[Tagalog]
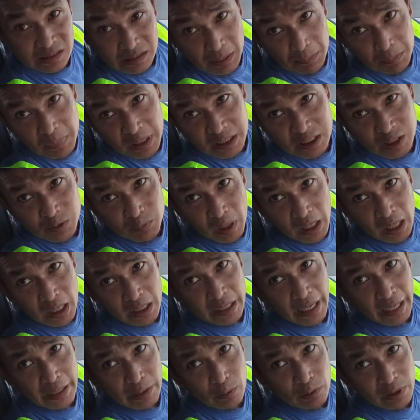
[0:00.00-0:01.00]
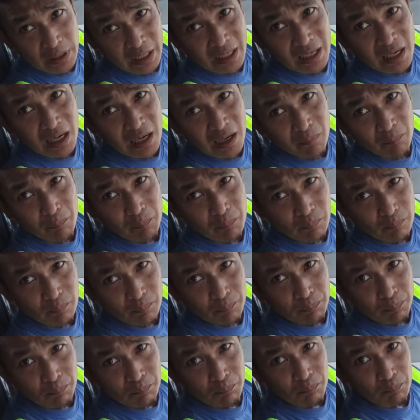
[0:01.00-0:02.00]
Yan ang bandang huli
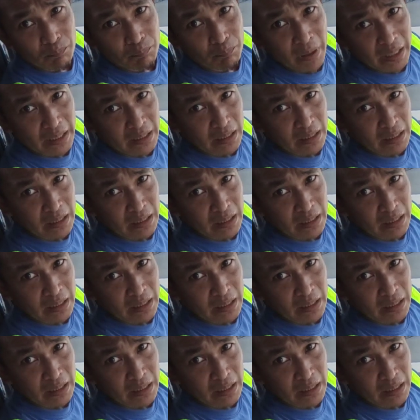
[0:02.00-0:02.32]
mga kaidol